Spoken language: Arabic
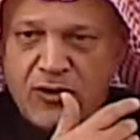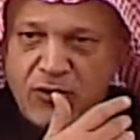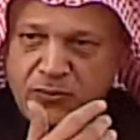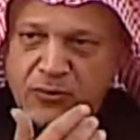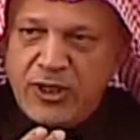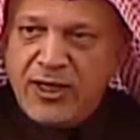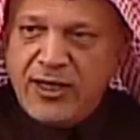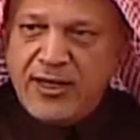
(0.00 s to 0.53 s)

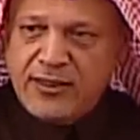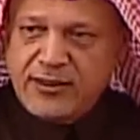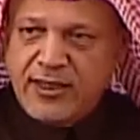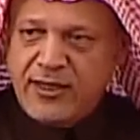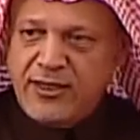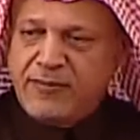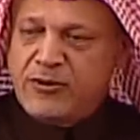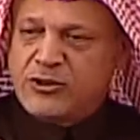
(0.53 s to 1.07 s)
عمله
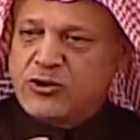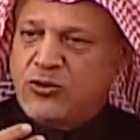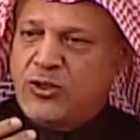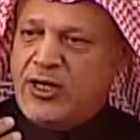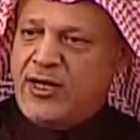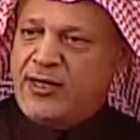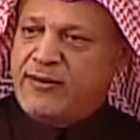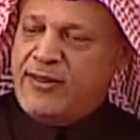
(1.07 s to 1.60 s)
تهريب
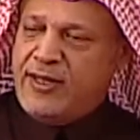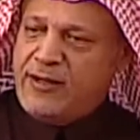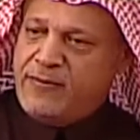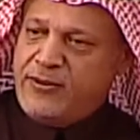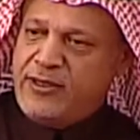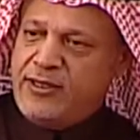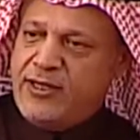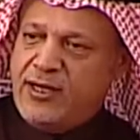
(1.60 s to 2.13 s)
مشغولات
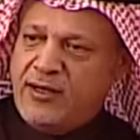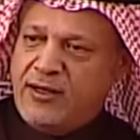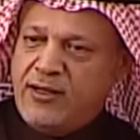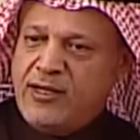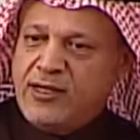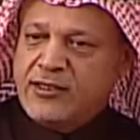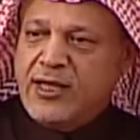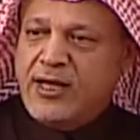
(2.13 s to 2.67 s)
ذهبيه
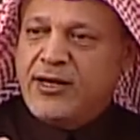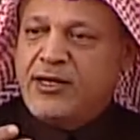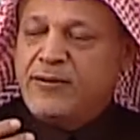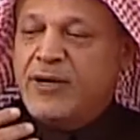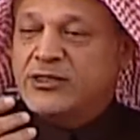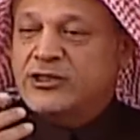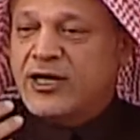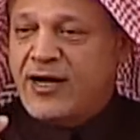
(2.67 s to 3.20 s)

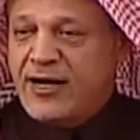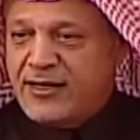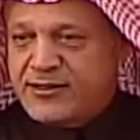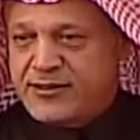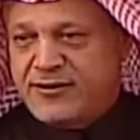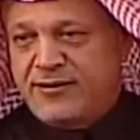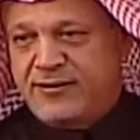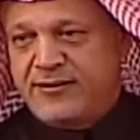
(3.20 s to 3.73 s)
تهريب
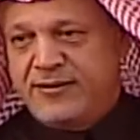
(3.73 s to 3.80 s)
اشخاص